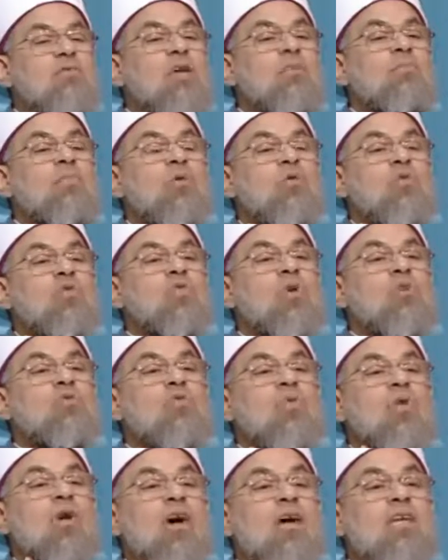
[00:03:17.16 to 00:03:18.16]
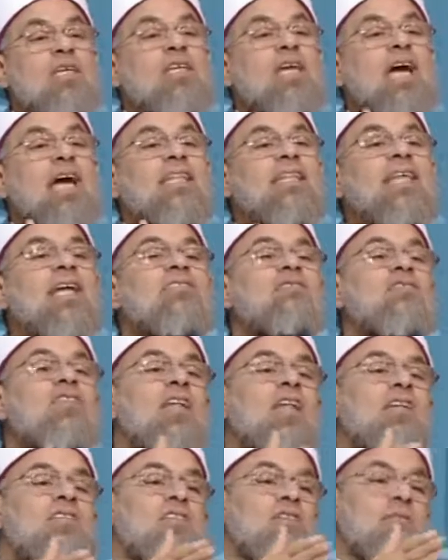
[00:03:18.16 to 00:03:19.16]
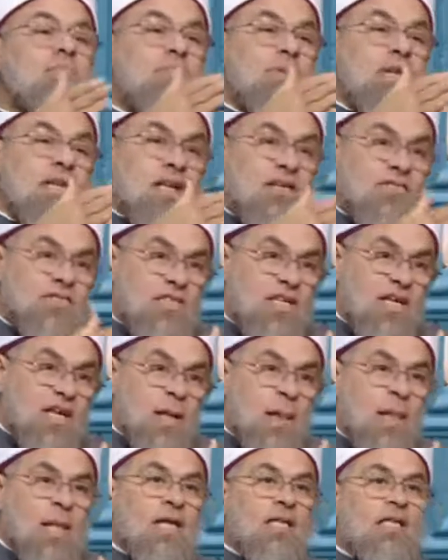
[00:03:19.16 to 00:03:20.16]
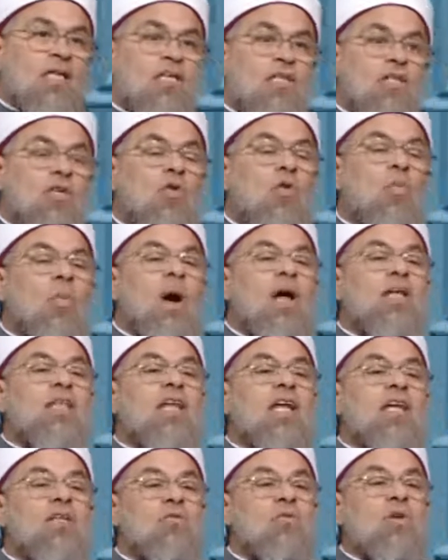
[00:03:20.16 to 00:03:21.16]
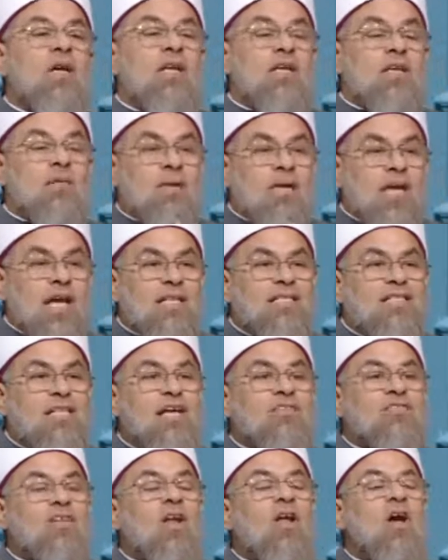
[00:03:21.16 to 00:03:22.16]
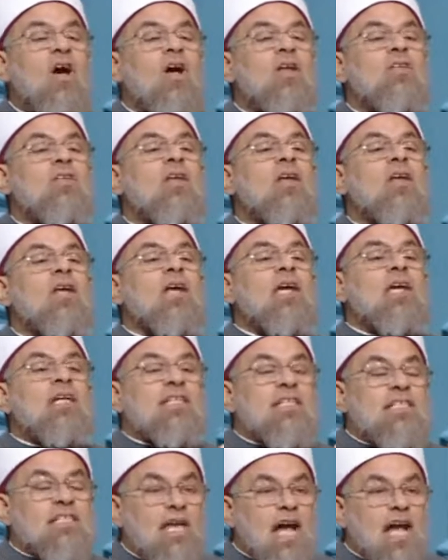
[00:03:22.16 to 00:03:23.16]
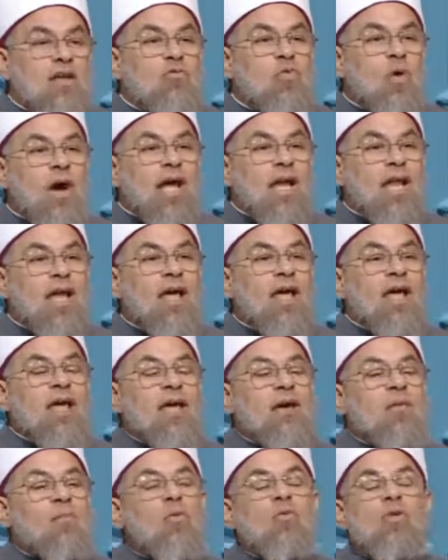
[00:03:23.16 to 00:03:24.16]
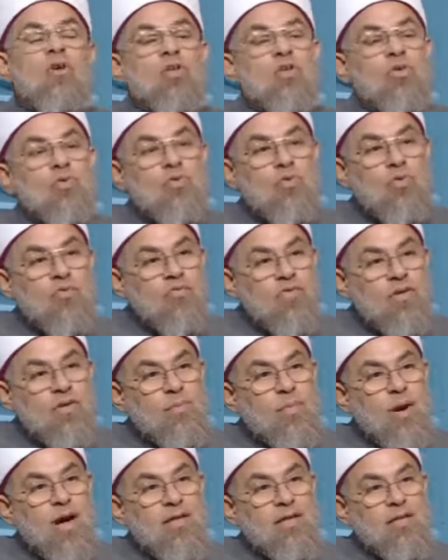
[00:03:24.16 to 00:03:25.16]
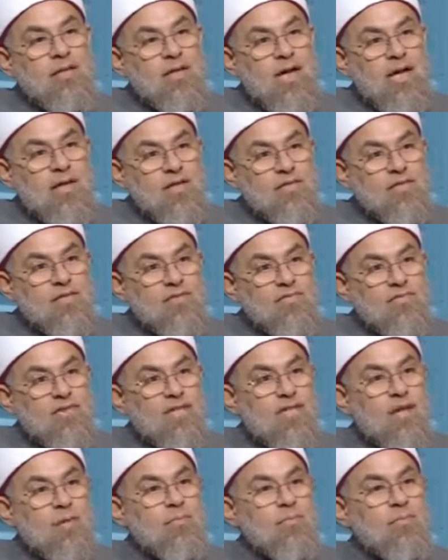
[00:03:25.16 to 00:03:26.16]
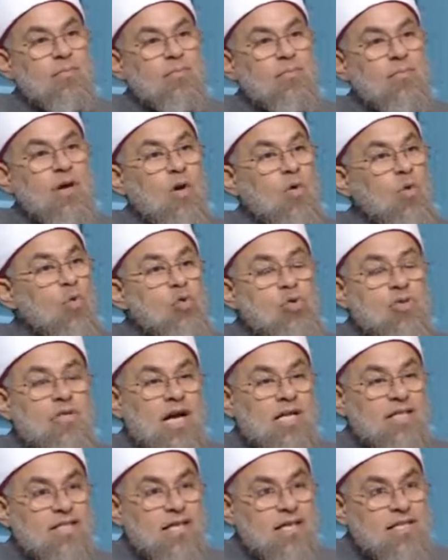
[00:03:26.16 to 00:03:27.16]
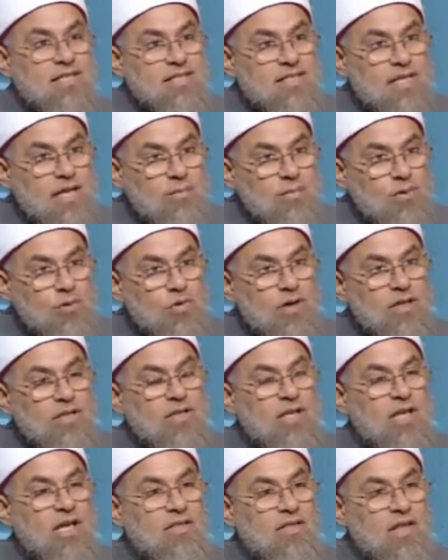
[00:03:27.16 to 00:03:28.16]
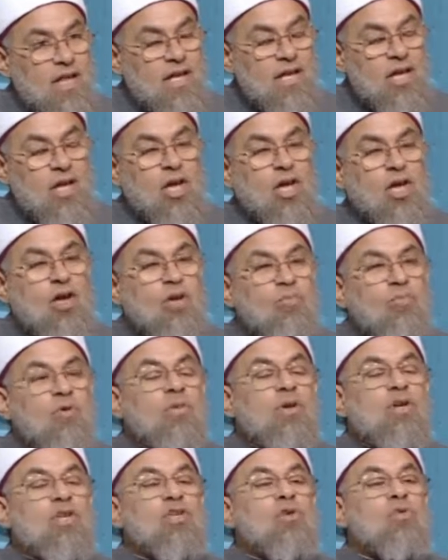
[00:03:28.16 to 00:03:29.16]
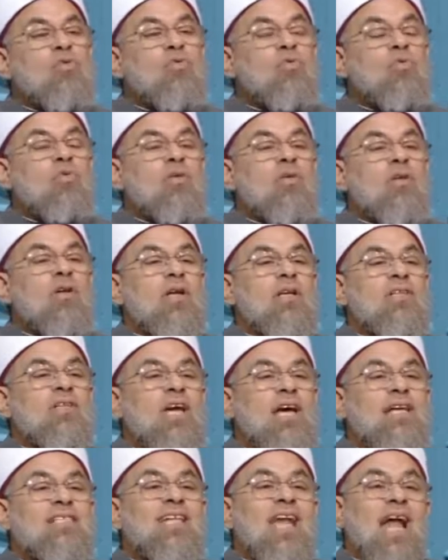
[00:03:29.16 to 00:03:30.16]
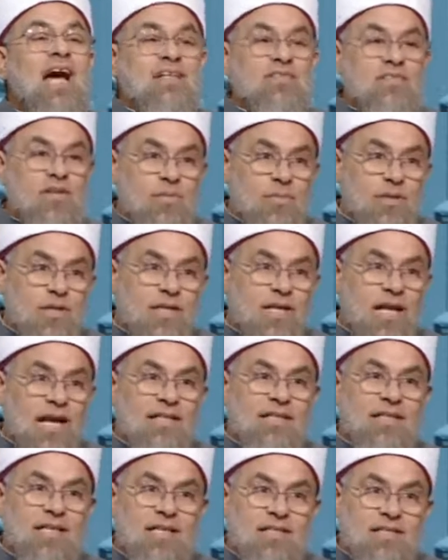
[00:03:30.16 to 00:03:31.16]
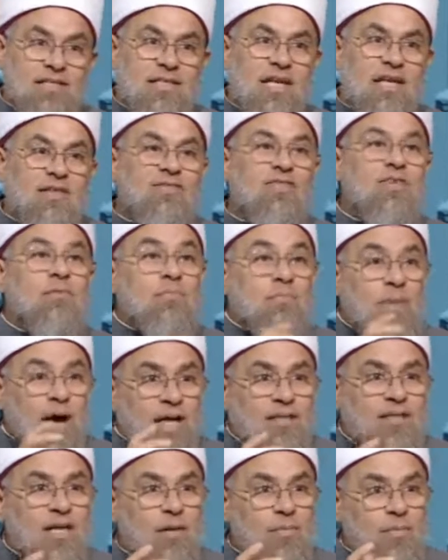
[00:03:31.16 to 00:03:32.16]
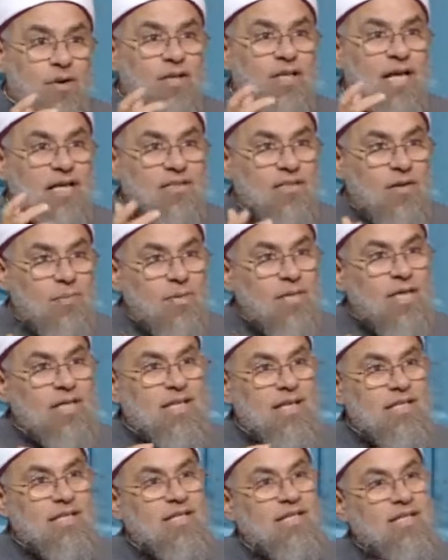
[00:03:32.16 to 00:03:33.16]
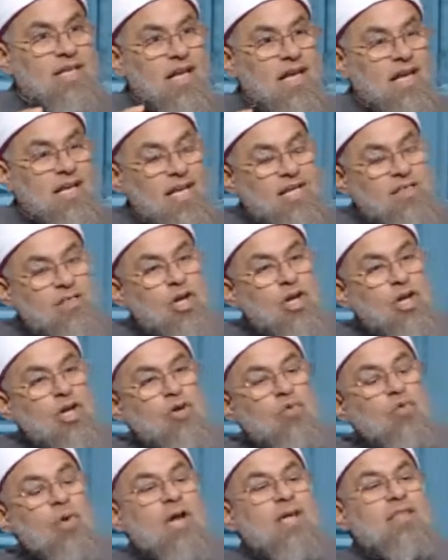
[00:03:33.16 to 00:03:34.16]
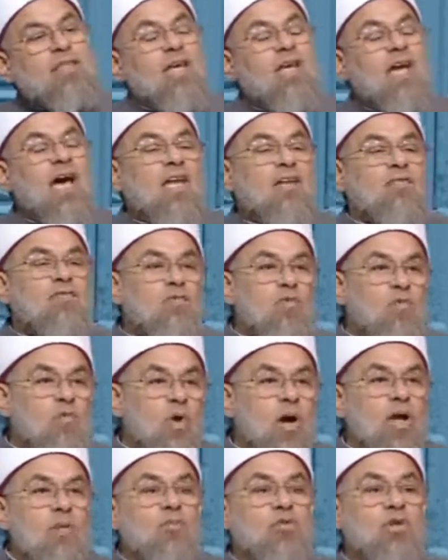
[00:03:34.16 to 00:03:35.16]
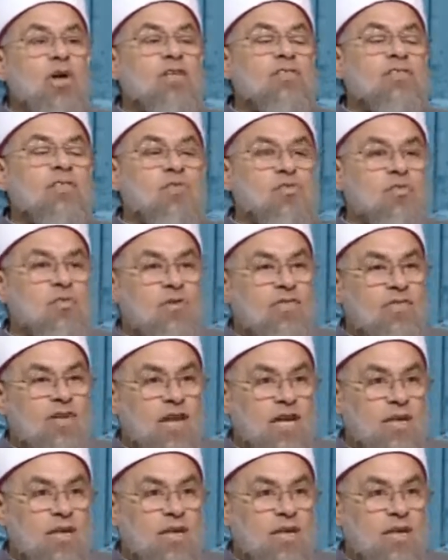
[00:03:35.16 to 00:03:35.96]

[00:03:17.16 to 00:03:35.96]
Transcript: يسمى وسواس قهري يحتاج فيه الطب النفسي يديله بعض الادويه الكيميكالز عشان خاطر تساعده على ممكن يكون في بعض عناصر في الدم منقوصه عند الانسان بتؤدي الى ذلك ممكن يكون الجهاز العصبي اللي عند الانسان فيه بعض امراض عصبيه تحتاج الى علاج وهذا يعرفه المتخصصون في